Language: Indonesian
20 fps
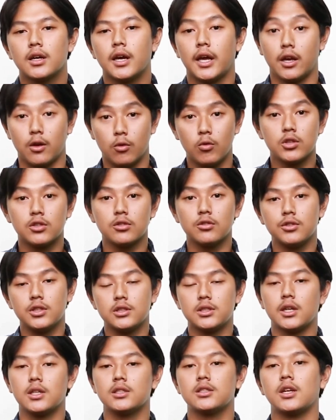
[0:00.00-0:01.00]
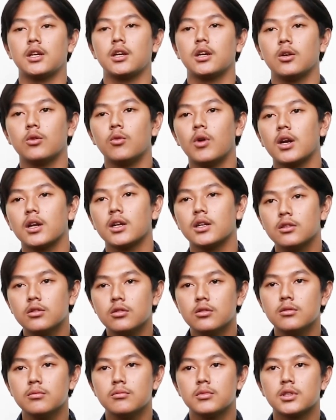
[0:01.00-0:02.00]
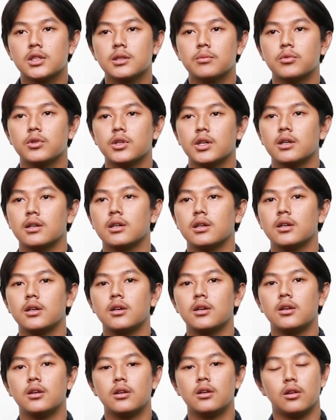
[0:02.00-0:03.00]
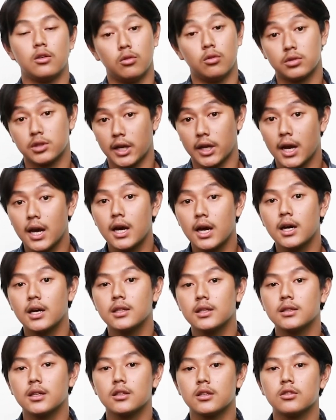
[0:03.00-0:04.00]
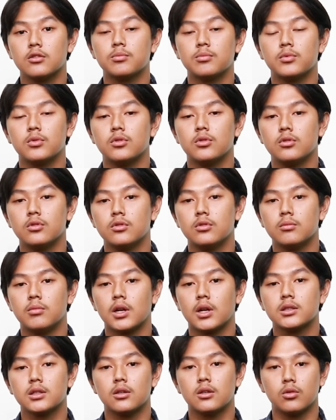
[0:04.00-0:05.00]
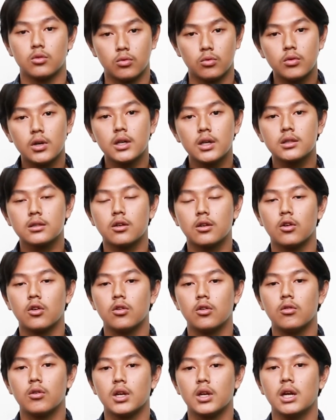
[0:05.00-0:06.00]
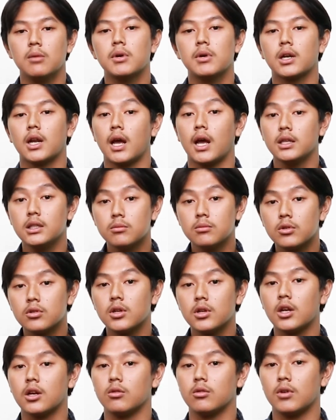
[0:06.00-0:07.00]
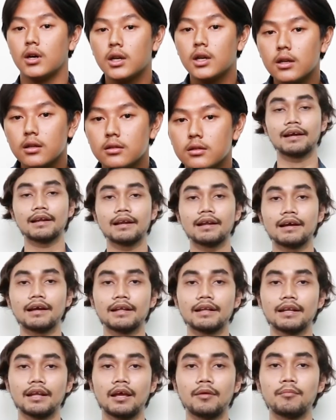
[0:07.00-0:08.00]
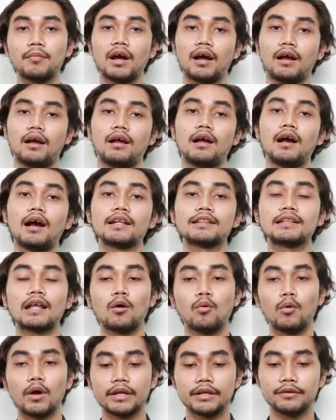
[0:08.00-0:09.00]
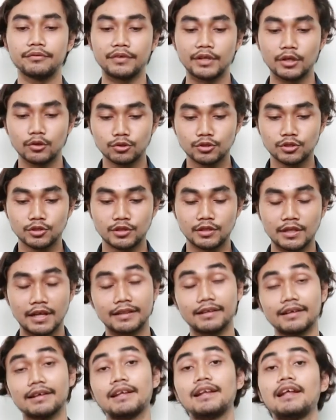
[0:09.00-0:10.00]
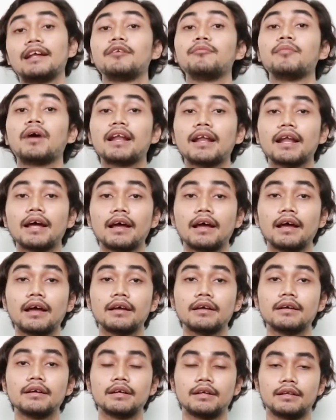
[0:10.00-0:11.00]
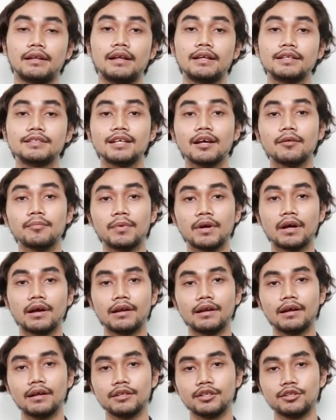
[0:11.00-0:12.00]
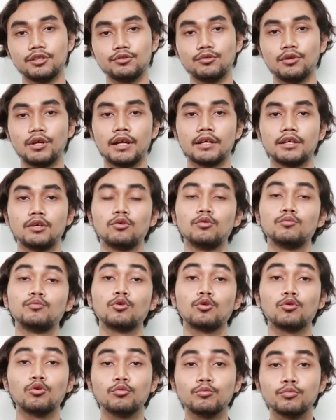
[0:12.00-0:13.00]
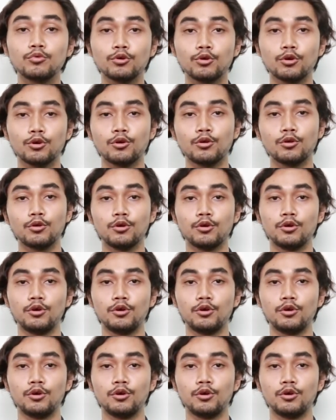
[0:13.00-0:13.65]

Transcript: kayak gue contohnya sering-sering keluar gitu meskipun ya lu sehat ataupun lu berasa lu kuat kalau lu kena mah kena aja bro dari luar karena kan emang gak ketahuan nih virus datangnya dari mana dari siapa kadang kan kita juga lagi kumpul-kumpul